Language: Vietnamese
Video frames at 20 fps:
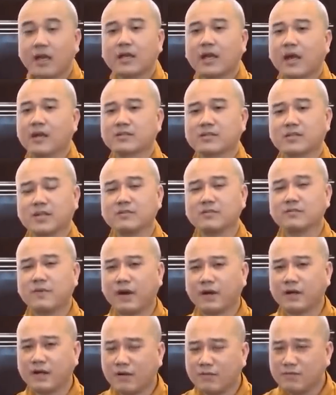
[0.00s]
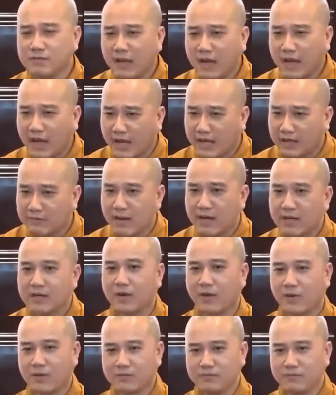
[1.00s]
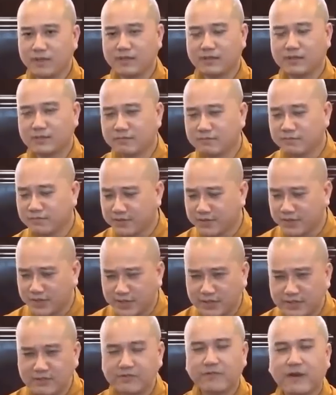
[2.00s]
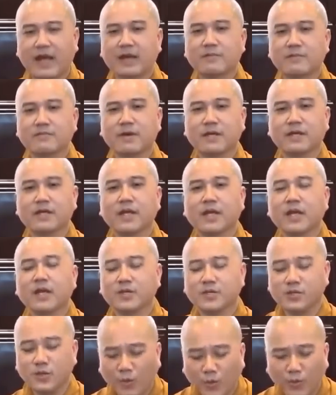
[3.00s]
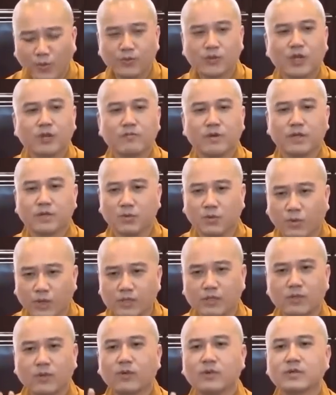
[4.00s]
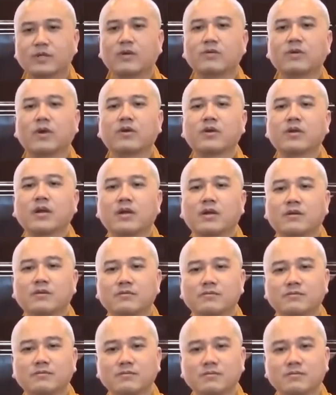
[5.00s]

Thật sự Phật không hề bắt lỗi mình, trị phạt mình, dù cho mình quỵt luôn câu nói đó.